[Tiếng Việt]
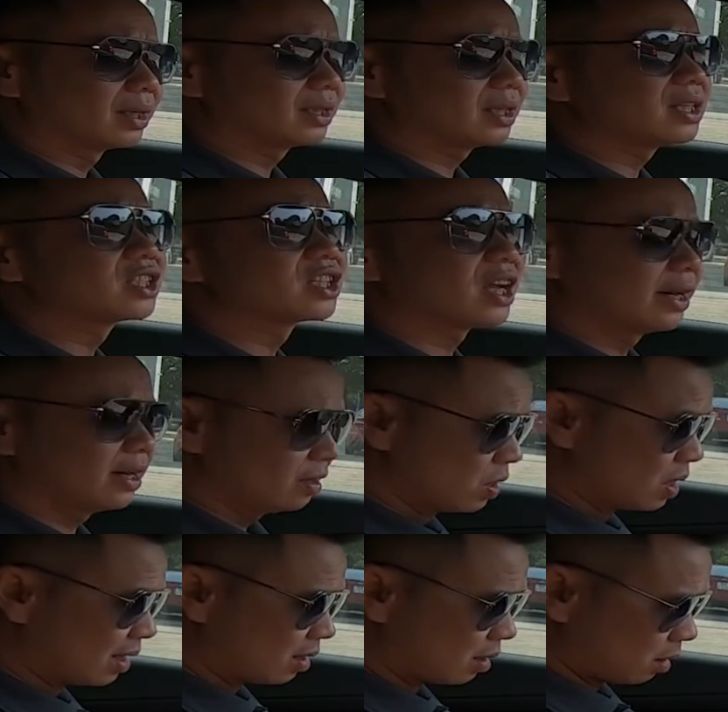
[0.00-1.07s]
cái thanh sắn.
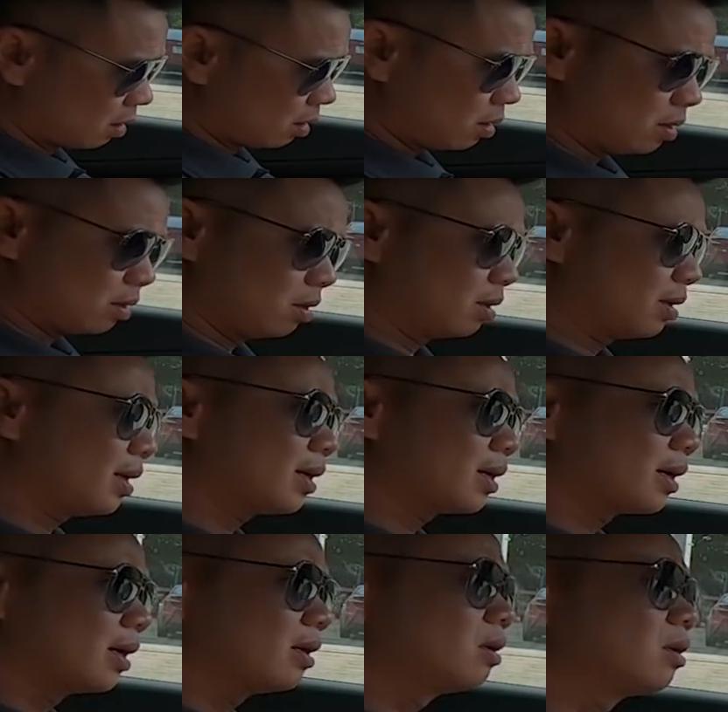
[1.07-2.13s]
uh,
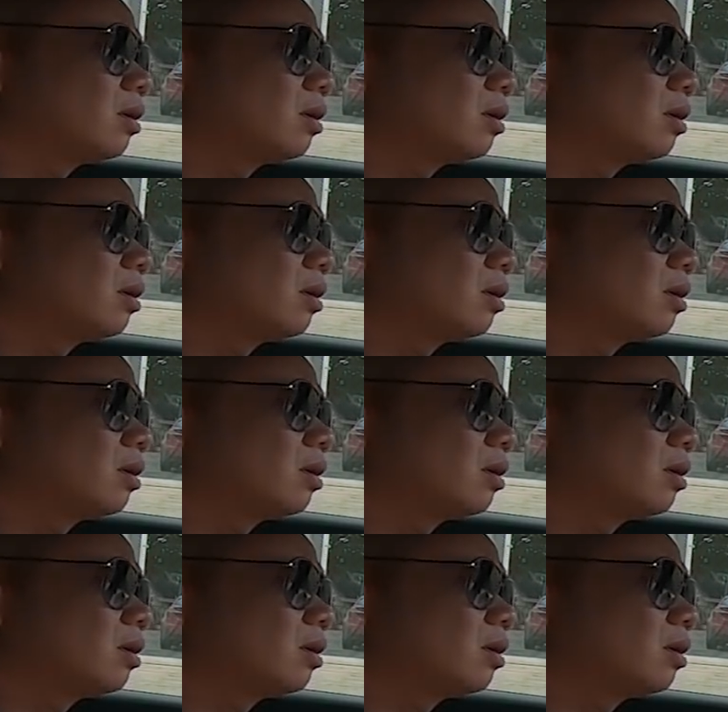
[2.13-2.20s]
Cái